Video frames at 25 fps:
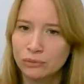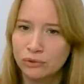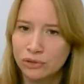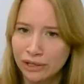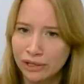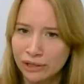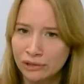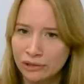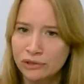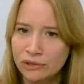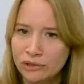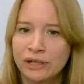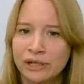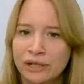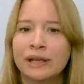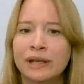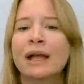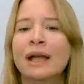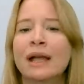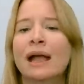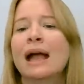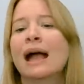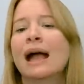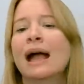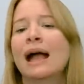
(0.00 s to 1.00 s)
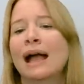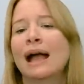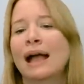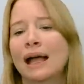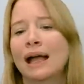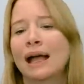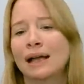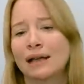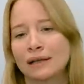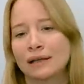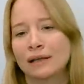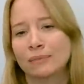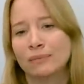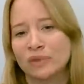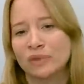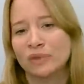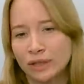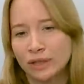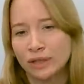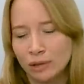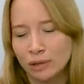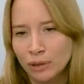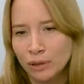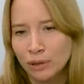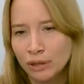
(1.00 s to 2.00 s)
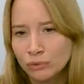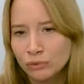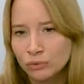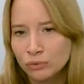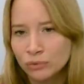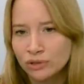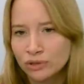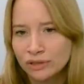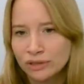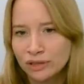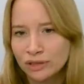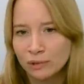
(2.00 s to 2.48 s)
dzieli się e, z terapeutą czy z